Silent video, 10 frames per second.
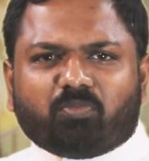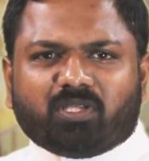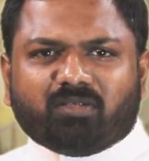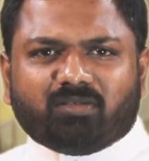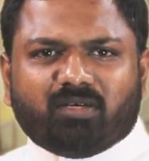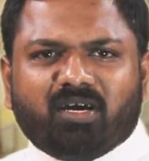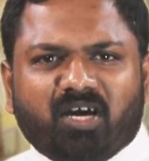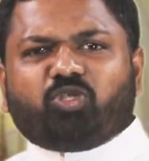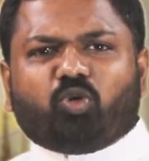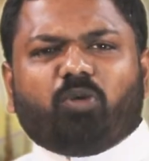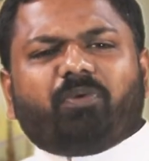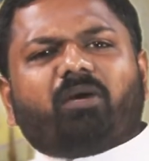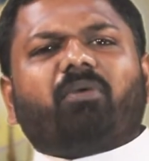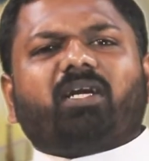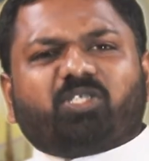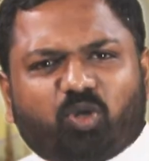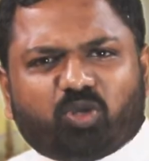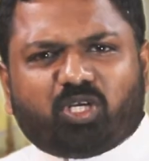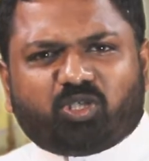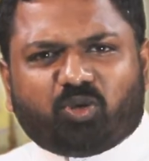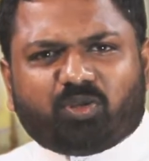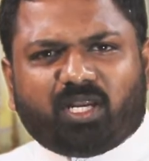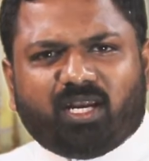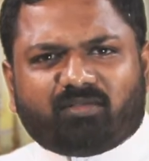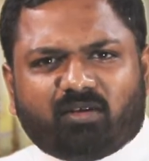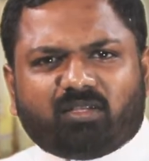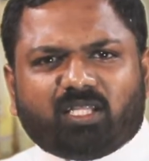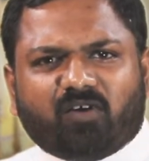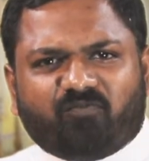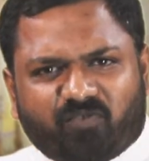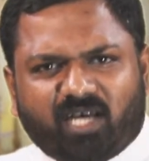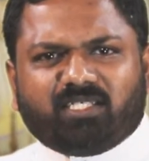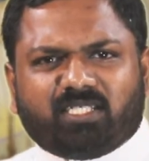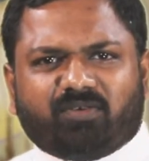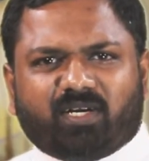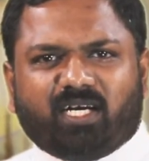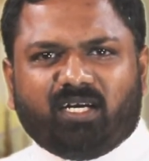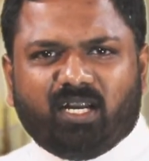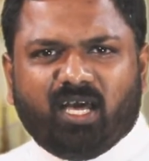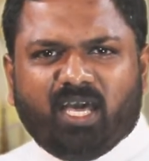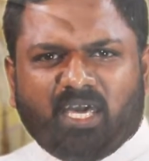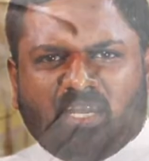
பத்தொன்பது கிறிஸ்துக்குள் பிரியமான சகோதர சகோதரிகளை திருத்தந்தை பிரான்சிஸ் அவர்கள்